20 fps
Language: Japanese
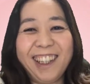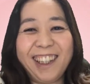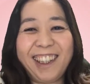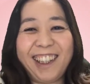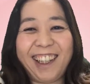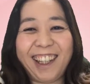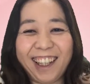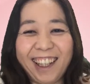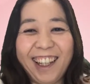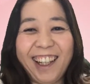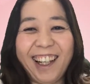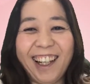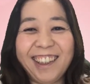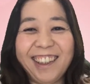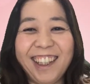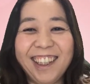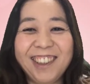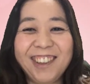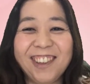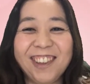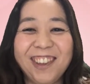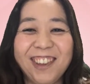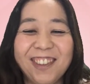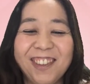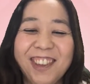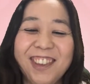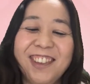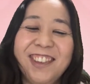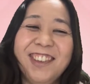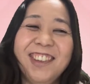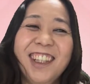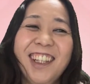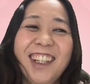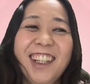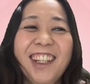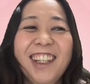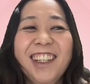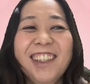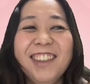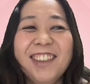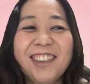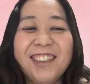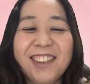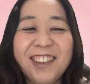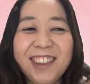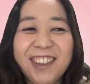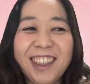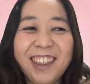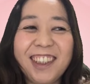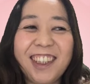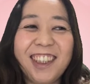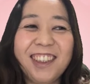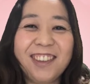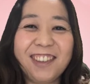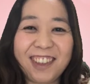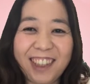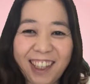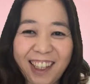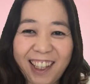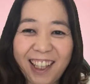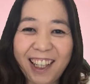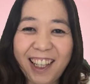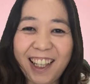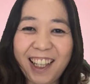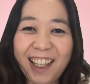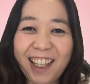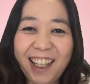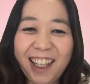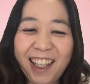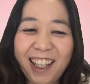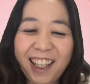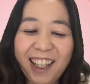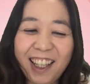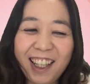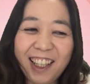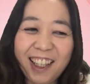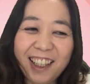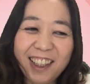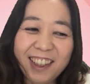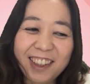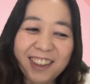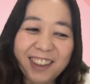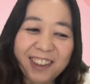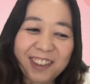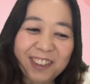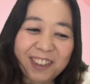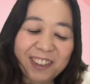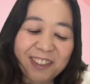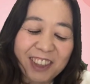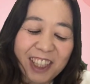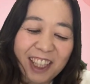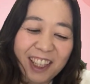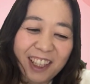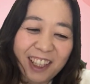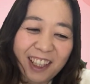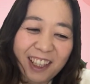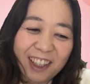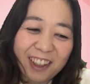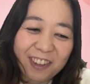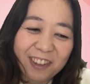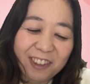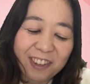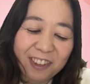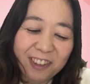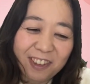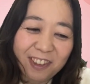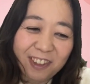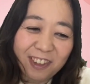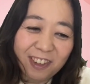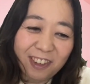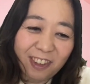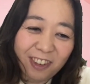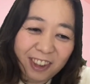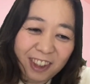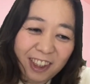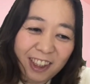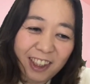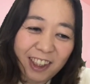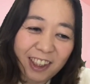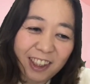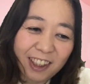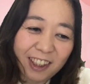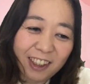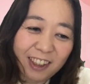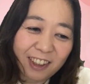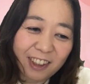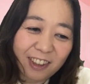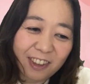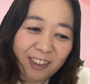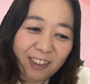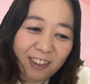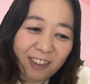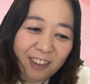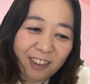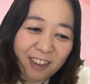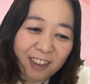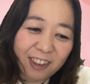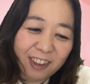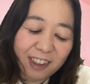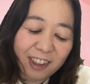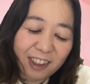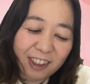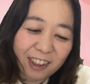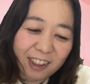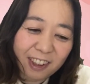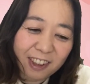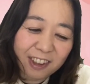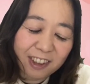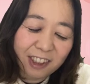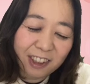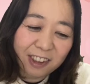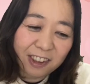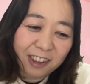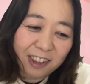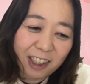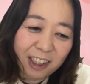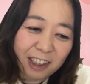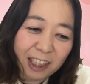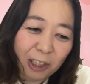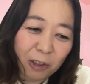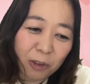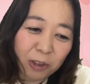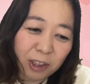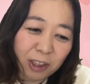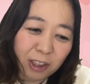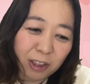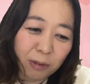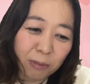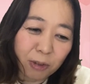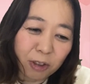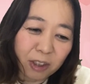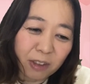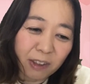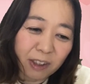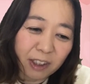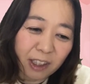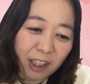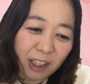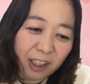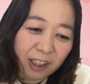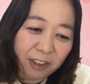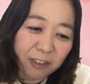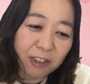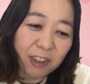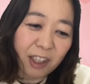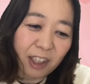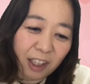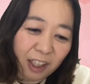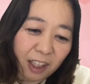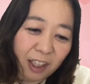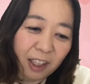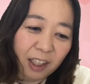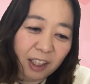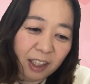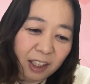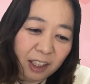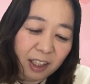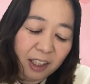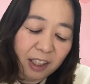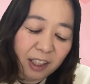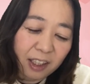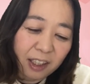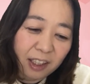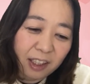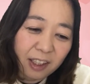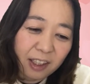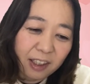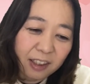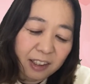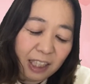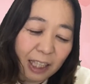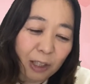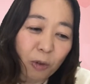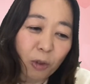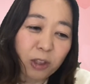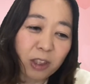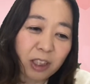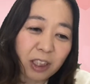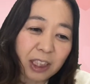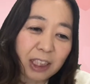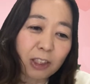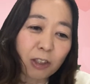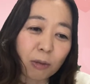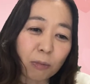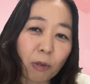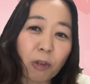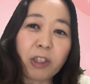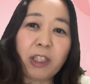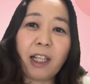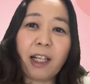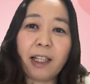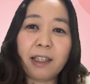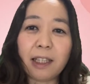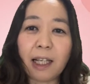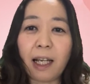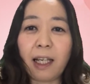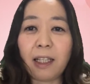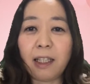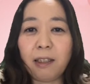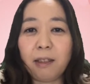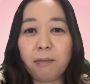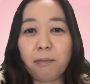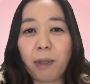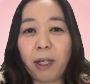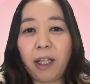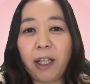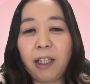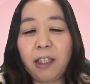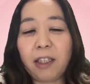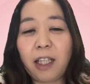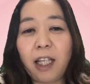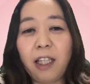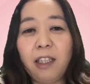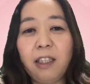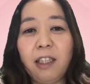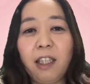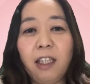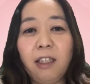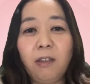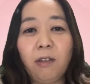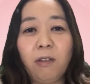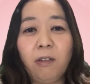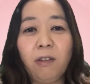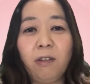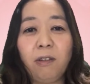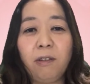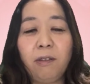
なんか話そうと思う、思うんですけどね。でもまあ、本当に、なんか全然楽しい思い出はないよね。楽しい思い出がない。バレンタインデーの。